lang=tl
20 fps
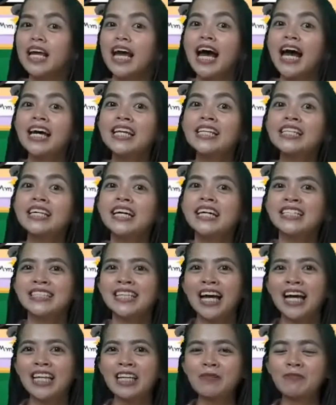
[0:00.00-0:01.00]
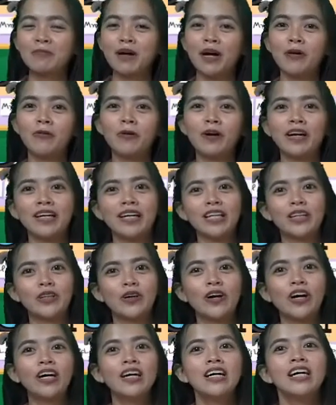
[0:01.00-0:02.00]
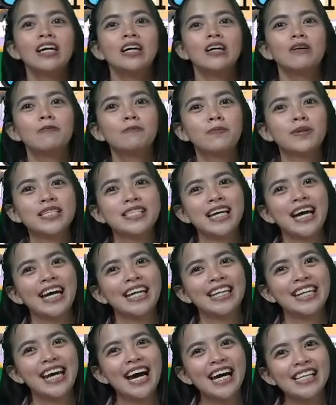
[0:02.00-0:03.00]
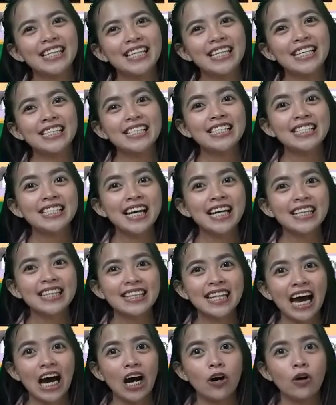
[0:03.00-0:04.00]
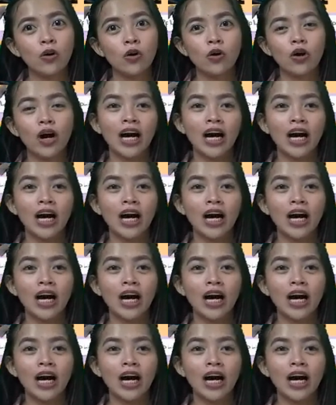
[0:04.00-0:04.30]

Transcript: At sa halimbawang ito, umpisahan natin sa tao.